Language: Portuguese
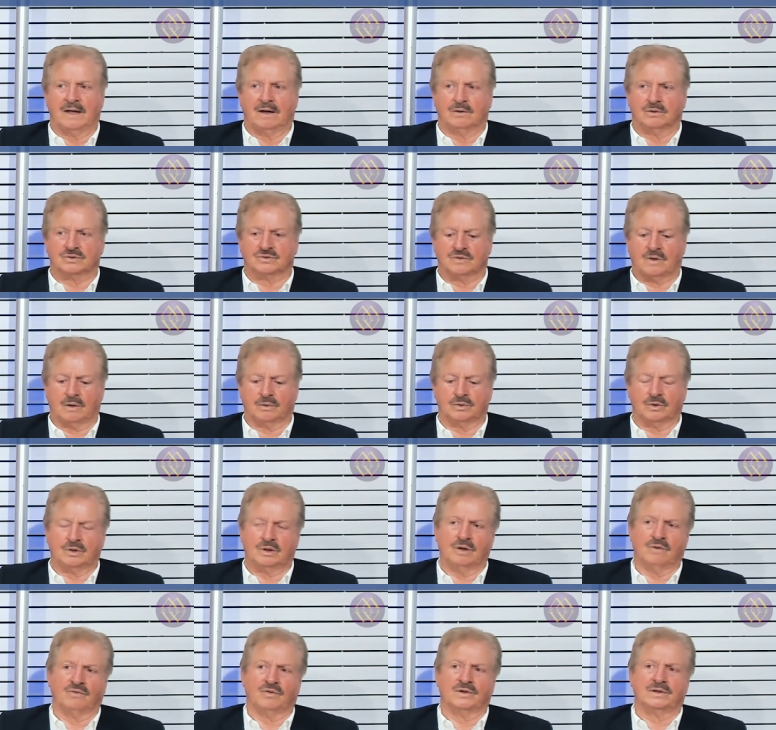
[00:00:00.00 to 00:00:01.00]
"Oswaldo, eu
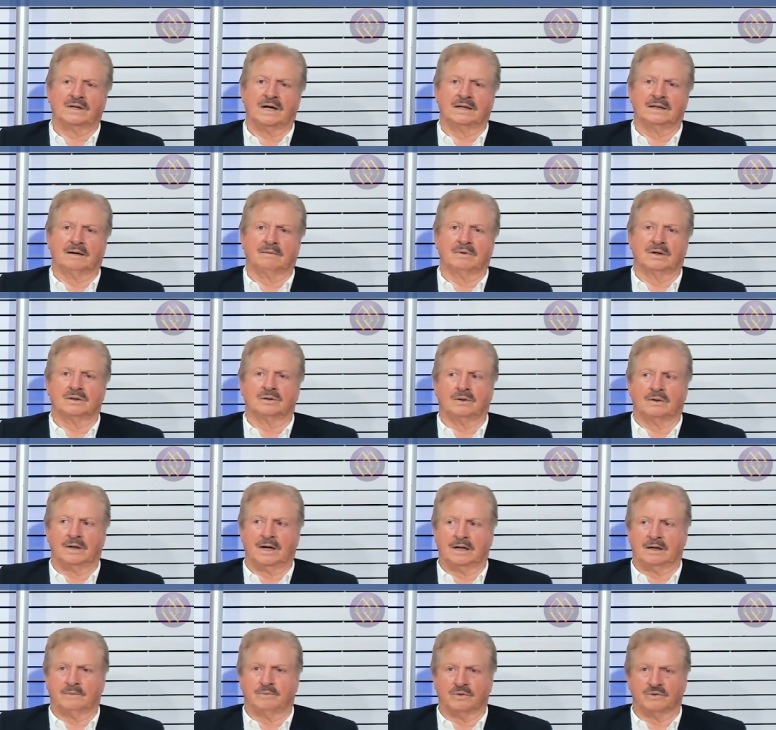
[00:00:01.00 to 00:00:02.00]
tenho vontade de
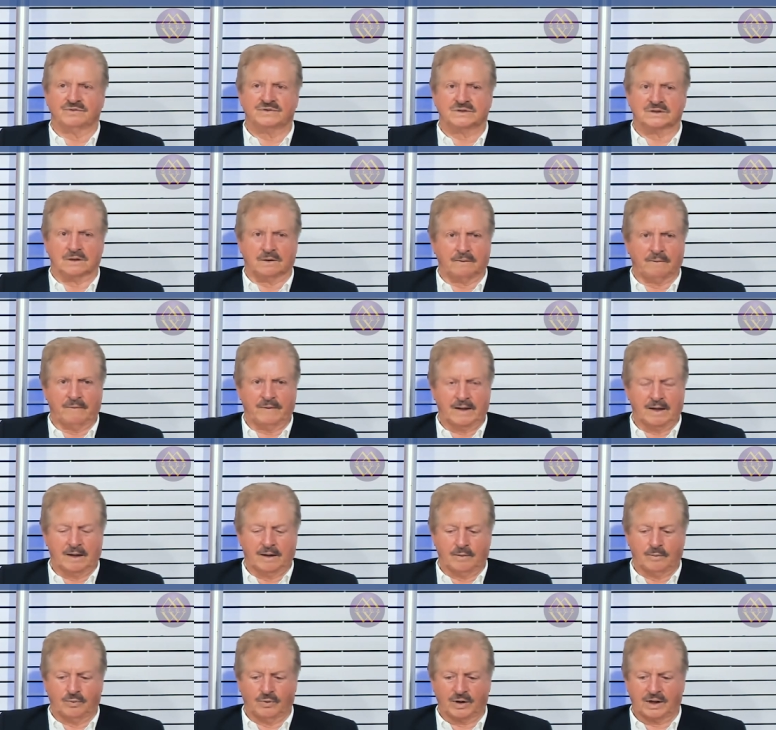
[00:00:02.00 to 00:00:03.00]
abandonar a profissão,
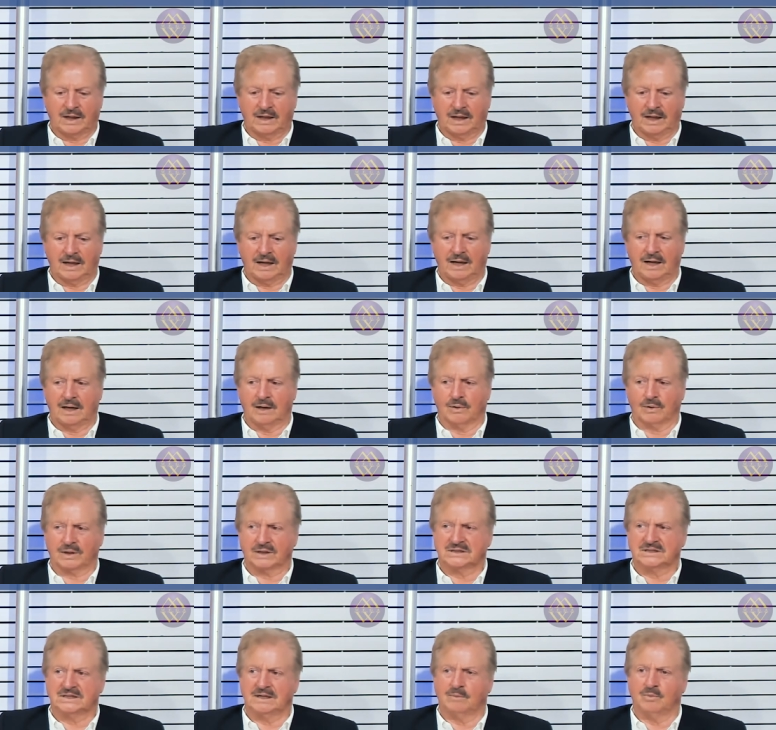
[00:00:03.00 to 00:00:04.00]
porque eu
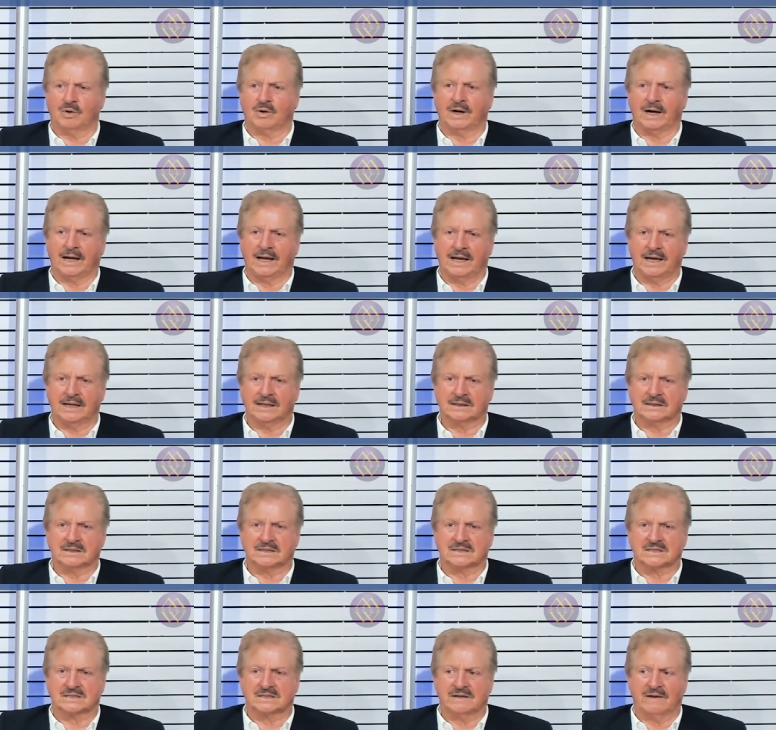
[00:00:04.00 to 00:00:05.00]
recebo
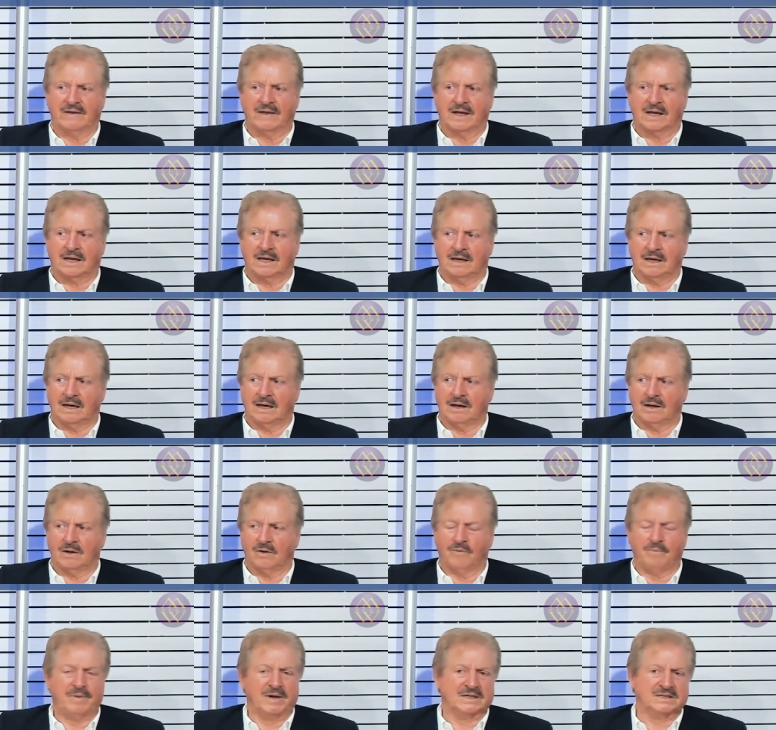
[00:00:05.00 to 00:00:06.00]
clientes que
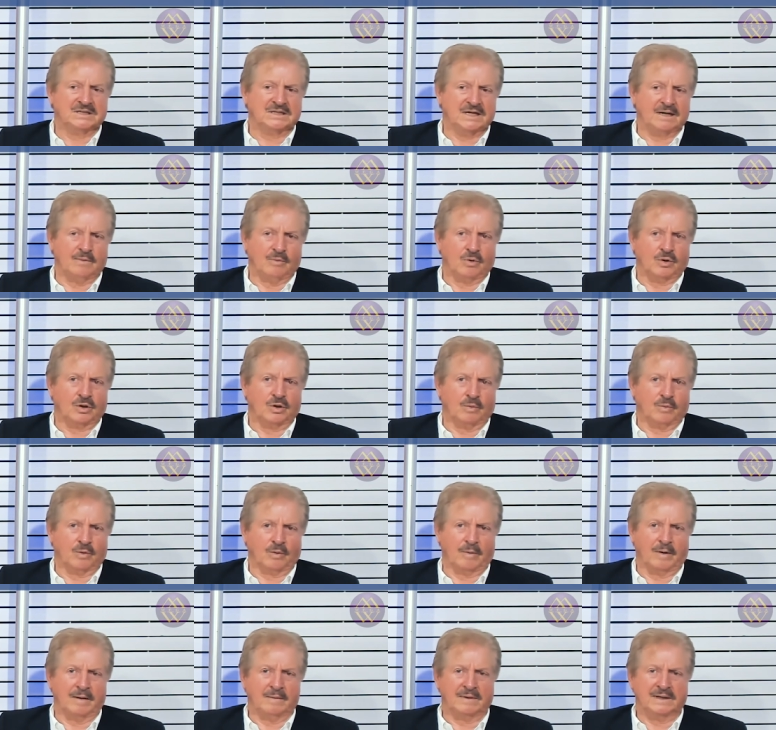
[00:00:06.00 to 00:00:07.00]
eu percebo que o
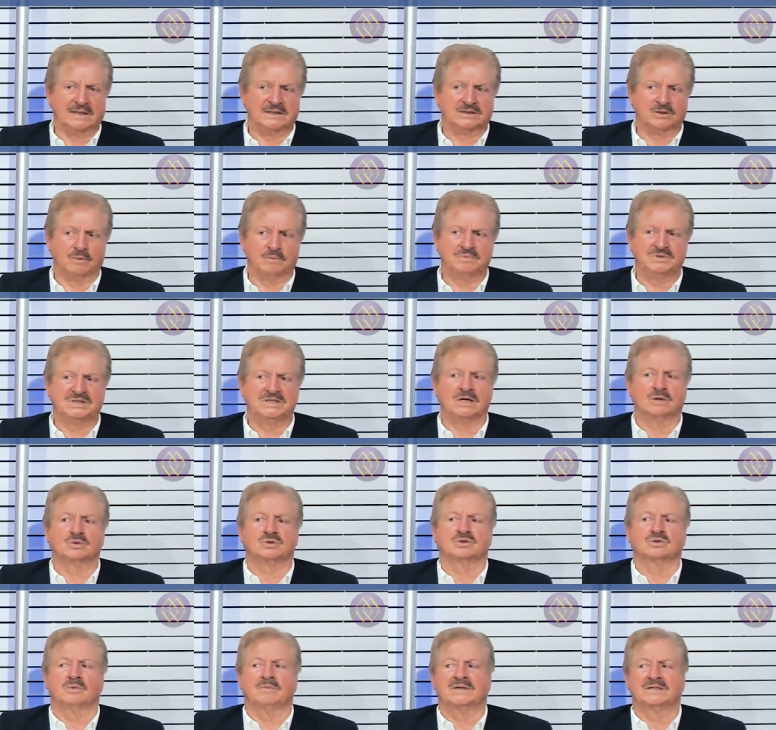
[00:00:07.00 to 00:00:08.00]
problema eles estão
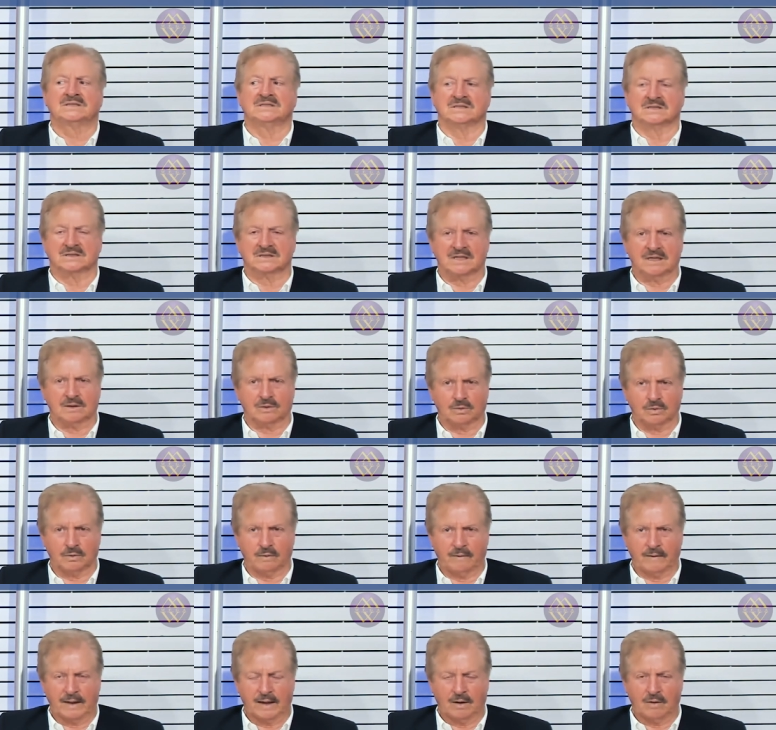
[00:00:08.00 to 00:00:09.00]
psicossomatizando
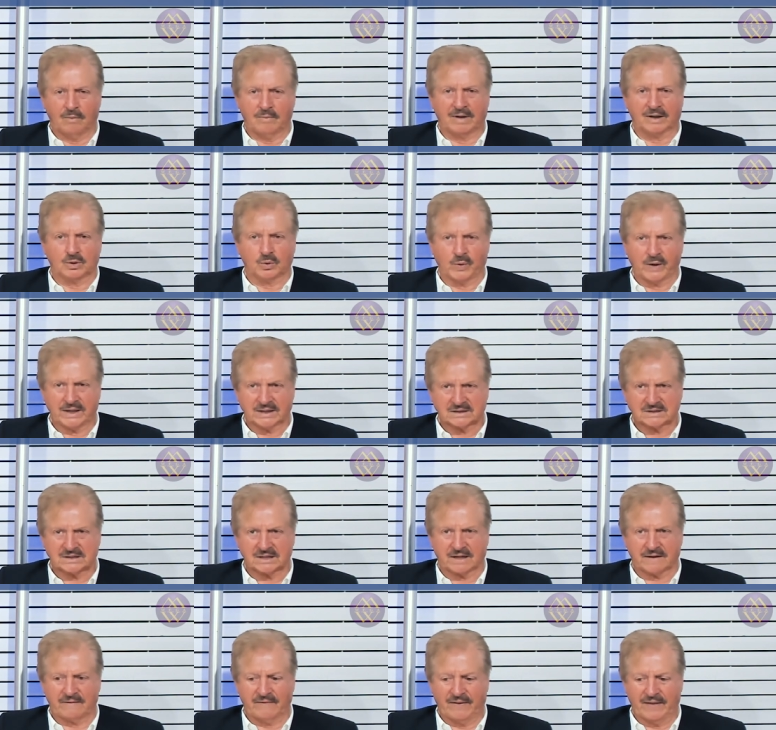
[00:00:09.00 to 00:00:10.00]
uma
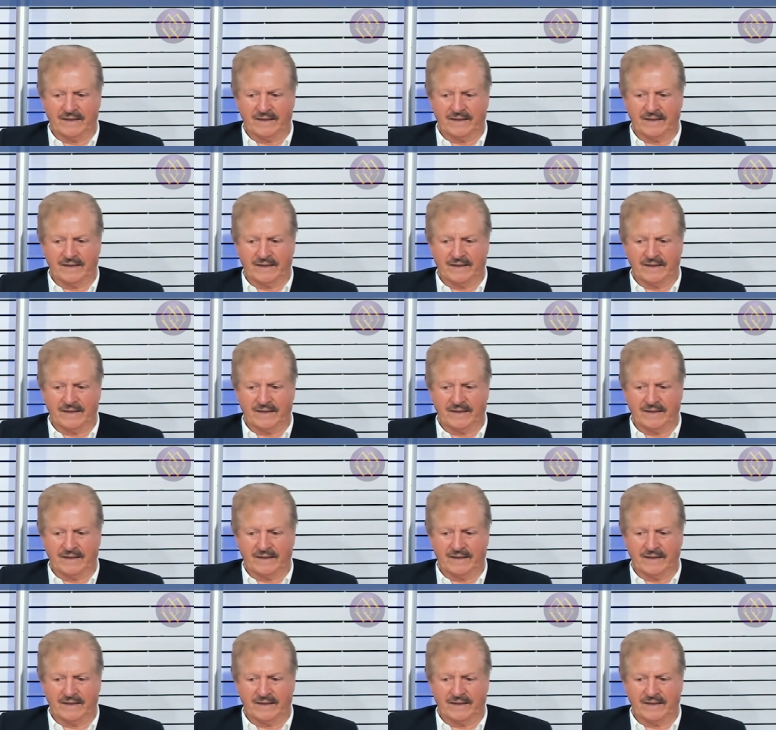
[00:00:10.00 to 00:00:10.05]
doença